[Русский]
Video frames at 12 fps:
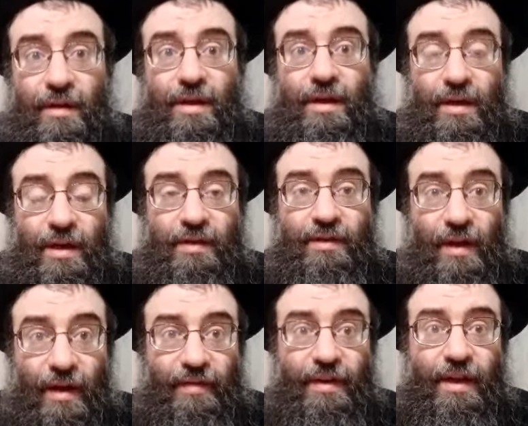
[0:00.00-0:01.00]
и не
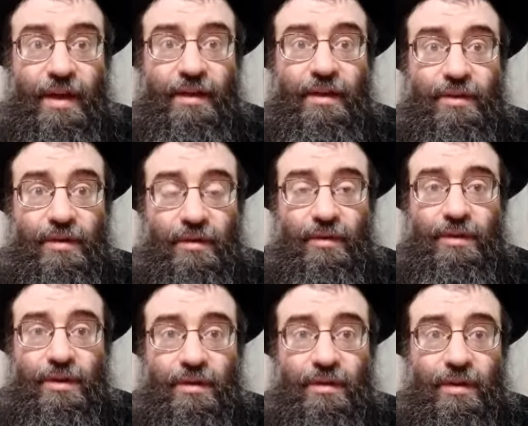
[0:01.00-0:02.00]
остановила это, что то,
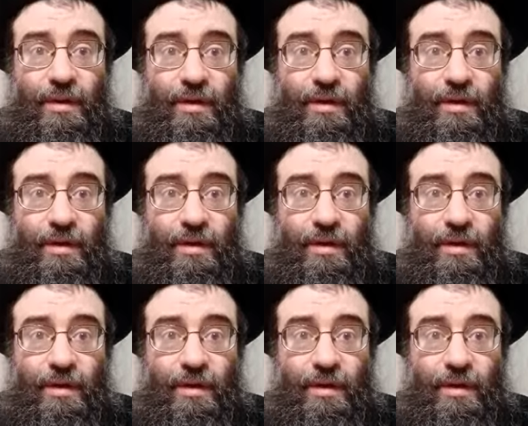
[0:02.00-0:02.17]
что